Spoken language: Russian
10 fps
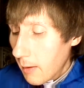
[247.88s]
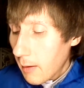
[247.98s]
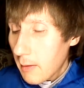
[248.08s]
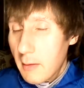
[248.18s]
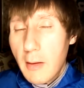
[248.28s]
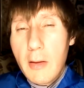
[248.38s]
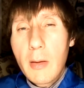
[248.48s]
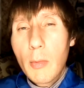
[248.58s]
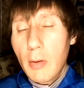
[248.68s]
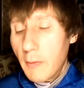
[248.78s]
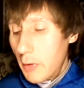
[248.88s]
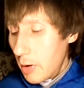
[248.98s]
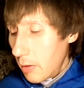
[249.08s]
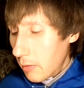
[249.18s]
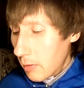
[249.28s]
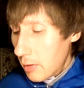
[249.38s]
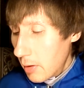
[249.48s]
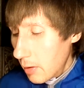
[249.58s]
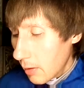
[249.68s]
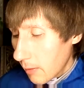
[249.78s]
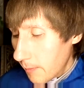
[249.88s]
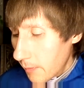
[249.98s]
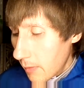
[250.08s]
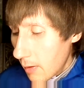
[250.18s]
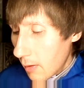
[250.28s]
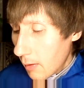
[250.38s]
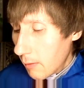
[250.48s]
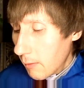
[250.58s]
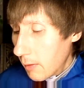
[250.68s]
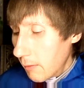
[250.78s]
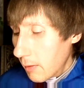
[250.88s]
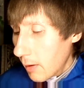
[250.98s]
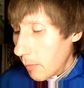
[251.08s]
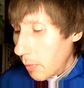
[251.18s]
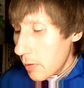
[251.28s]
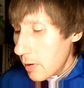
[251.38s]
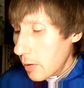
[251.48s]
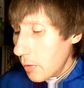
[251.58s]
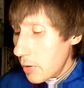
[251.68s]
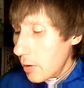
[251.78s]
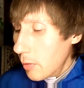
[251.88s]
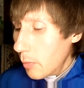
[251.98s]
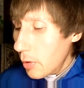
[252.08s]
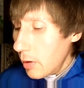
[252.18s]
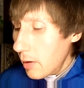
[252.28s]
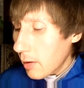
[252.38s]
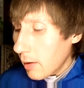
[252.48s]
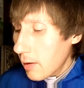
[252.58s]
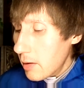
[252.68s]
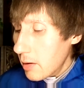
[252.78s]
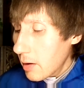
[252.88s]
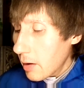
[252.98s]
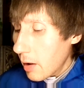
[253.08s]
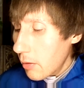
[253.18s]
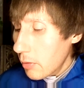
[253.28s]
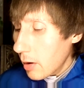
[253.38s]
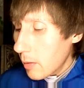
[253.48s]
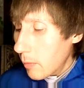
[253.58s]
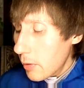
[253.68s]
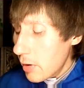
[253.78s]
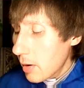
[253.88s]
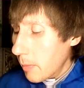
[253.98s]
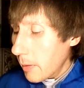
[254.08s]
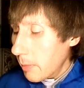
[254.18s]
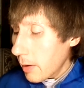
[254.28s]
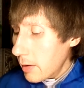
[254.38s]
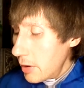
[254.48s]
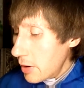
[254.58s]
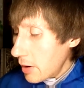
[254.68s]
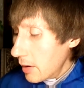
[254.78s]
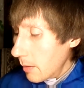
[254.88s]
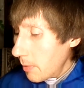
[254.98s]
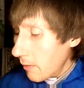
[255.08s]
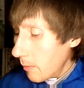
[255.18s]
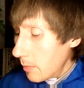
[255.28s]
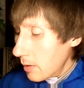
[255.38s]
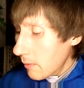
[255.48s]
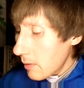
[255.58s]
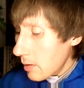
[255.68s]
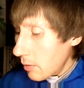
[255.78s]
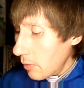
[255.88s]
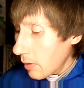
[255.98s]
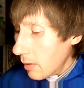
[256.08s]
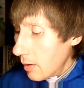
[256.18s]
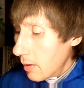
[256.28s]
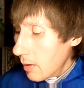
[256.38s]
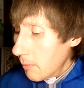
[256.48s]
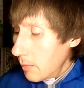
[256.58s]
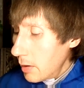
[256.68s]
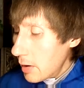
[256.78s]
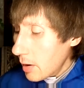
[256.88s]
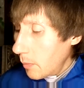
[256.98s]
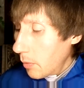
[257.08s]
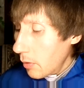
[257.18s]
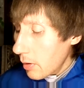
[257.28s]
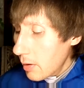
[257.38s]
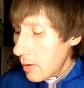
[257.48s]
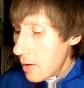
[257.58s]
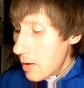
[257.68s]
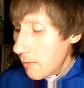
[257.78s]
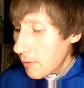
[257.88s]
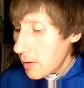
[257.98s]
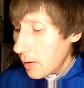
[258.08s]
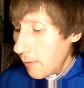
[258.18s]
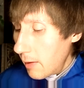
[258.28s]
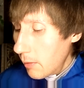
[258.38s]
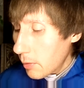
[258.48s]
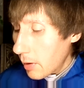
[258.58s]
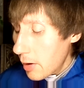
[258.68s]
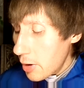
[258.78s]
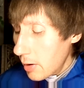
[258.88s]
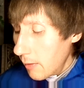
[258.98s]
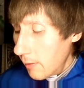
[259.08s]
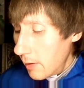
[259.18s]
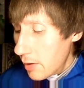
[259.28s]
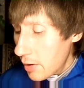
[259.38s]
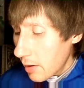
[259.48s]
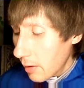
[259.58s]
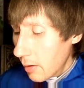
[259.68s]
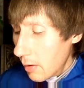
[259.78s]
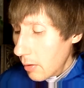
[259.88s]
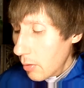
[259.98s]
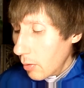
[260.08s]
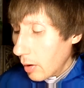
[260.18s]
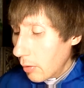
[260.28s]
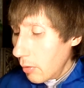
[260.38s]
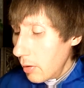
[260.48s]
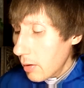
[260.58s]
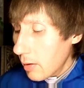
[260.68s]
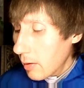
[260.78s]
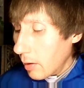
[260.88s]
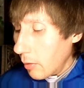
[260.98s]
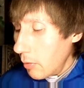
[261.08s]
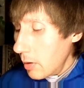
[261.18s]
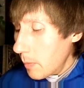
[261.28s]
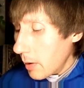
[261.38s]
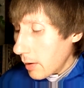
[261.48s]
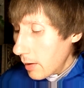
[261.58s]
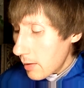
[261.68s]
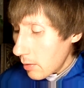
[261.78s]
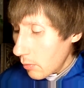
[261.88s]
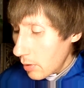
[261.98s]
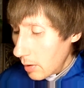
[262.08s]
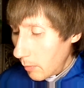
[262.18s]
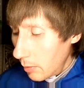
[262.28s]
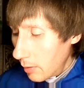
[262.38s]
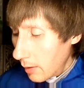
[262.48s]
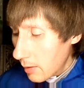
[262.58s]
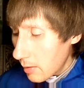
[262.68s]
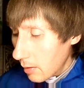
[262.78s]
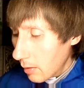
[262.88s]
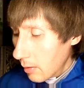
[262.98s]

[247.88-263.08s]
А здесь ему отвечают на стене. Виталь, после той же Лемурии и Атлантиды народ отбросила практически до первобытного строя. Мы до сих пор не восстановили утраченное величие но какой, на какой-то прогресс уже наблюдается.